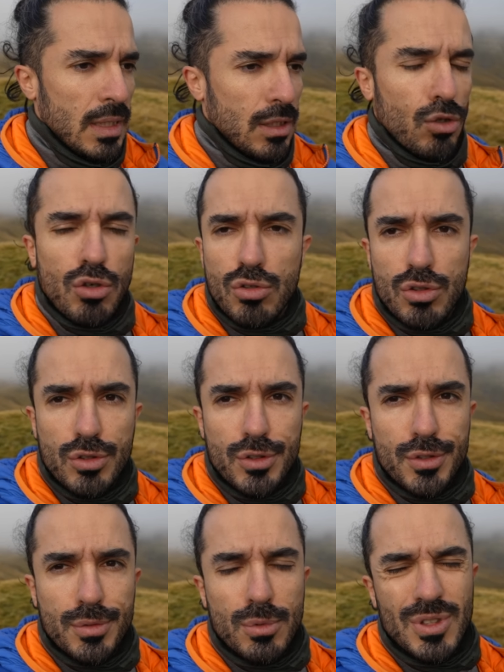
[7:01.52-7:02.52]
Donc,
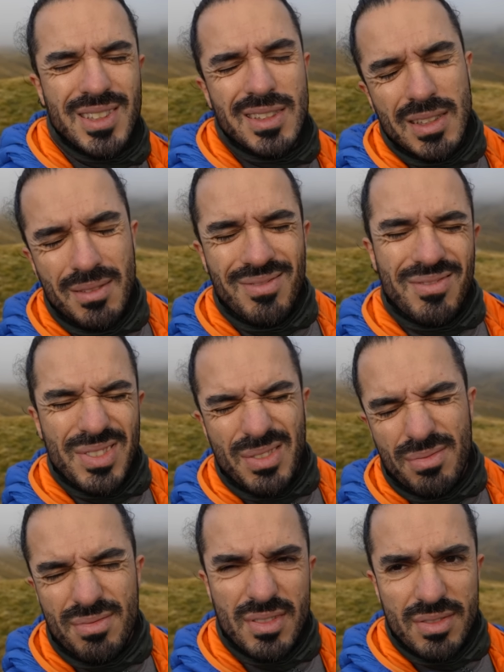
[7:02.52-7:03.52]
euh,
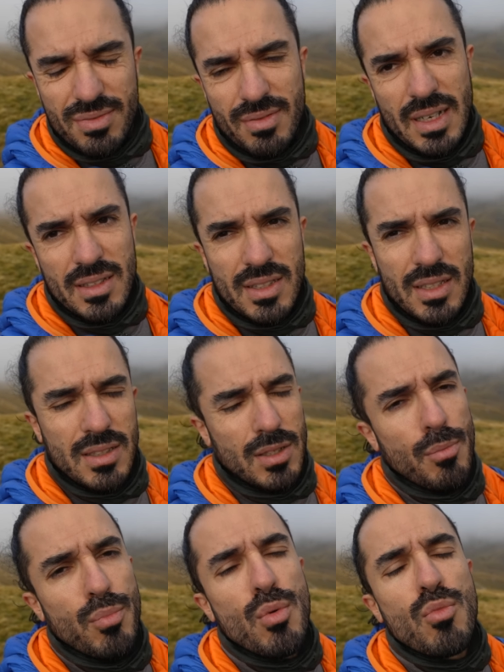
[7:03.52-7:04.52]
ouais, c'est
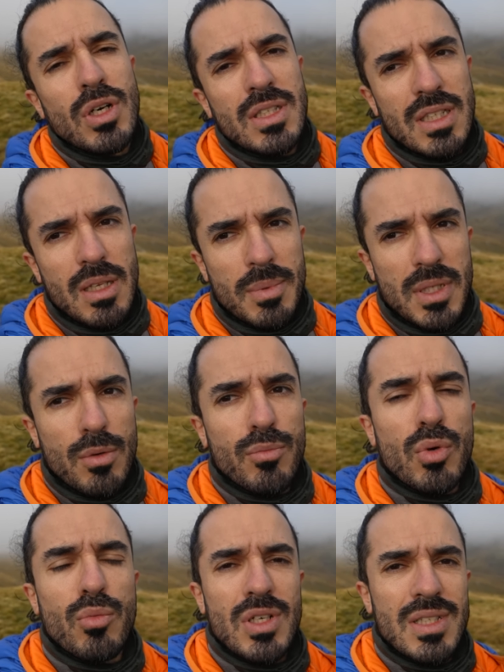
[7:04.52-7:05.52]
un peu moins adapté, un
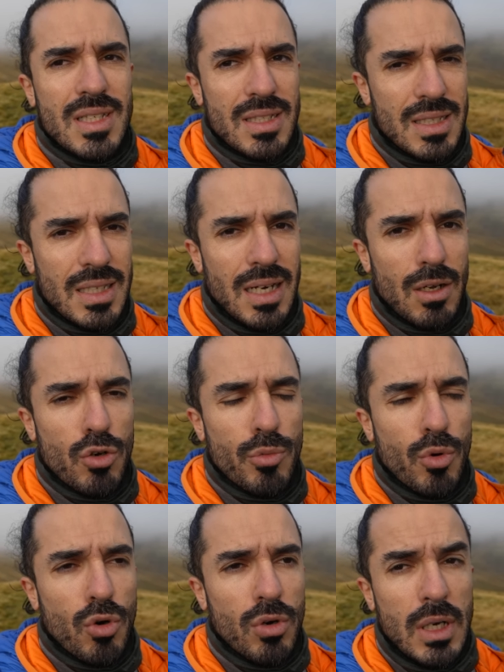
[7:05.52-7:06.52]
peu moins sexy que la
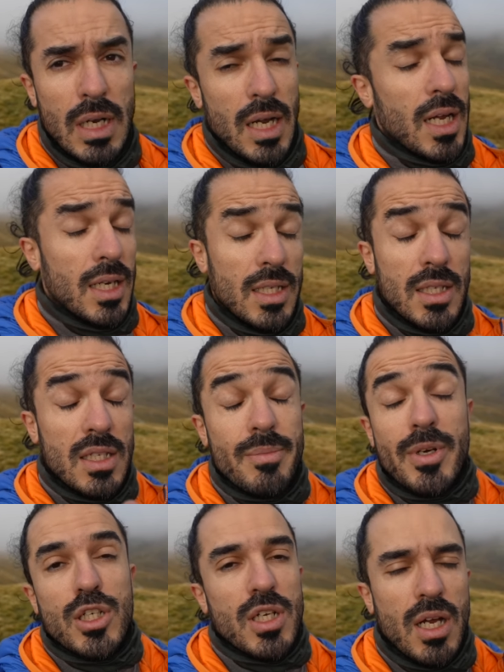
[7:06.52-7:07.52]
GoPro. La qualité
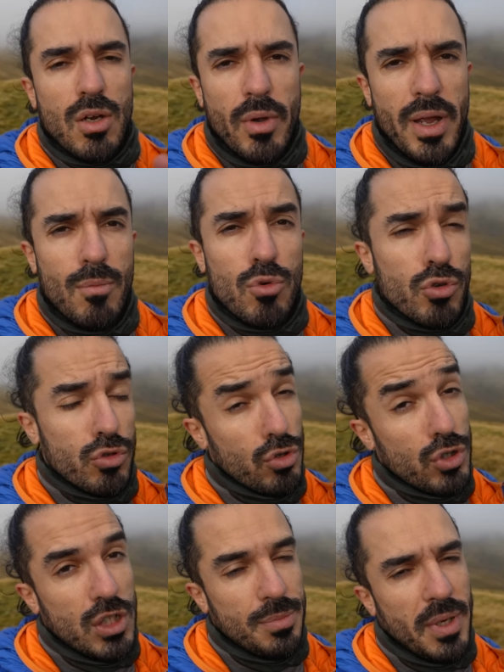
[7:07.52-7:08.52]
d'image est incroyable. Le
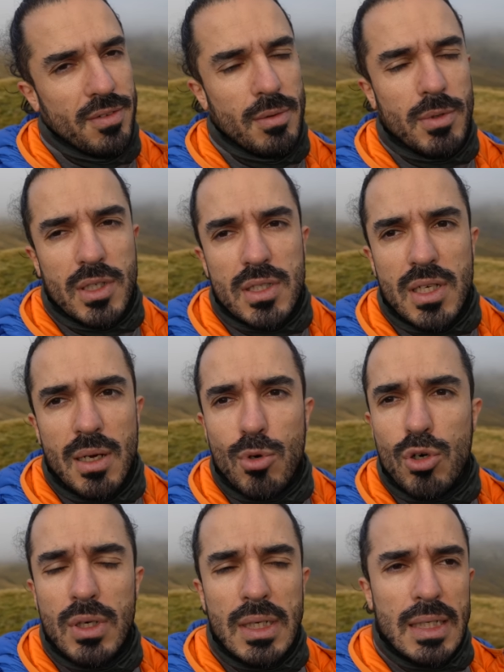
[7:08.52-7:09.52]
son, j'espère vraiment qu'il sera bon.